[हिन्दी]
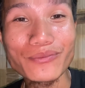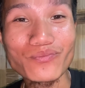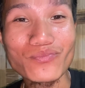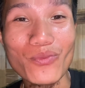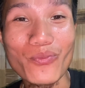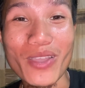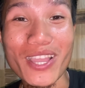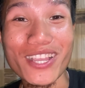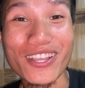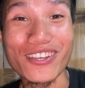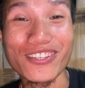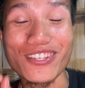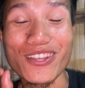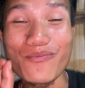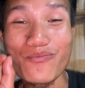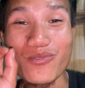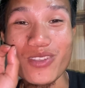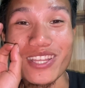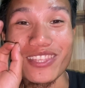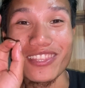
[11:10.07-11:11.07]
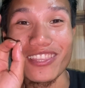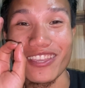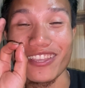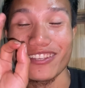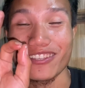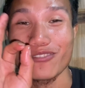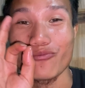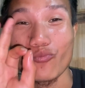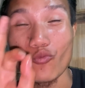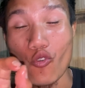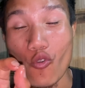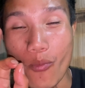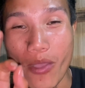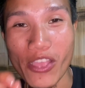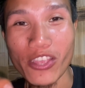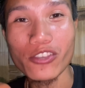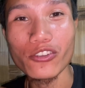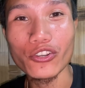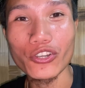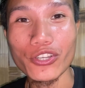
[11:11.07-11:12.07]
भाई गजब का टेस्ट ओ
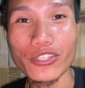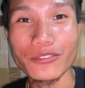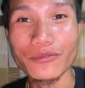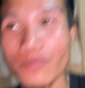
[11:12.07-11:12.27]
माय गॉड